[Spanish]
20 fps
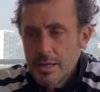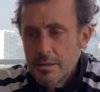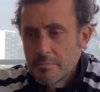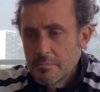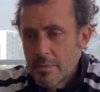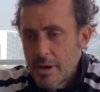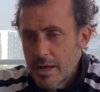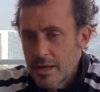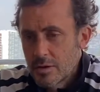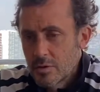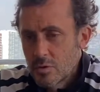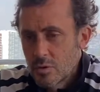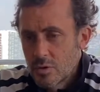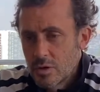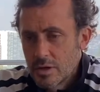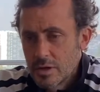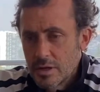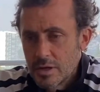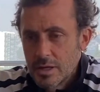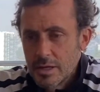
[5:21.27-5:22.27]

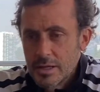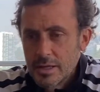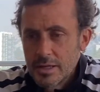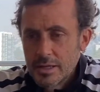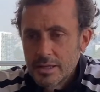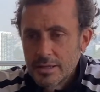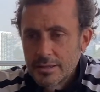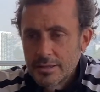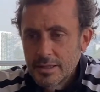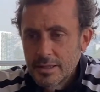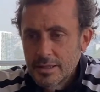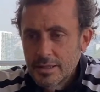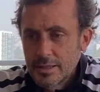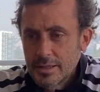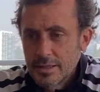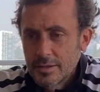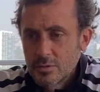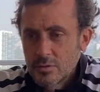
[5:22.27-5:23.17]
Michael eh, tiene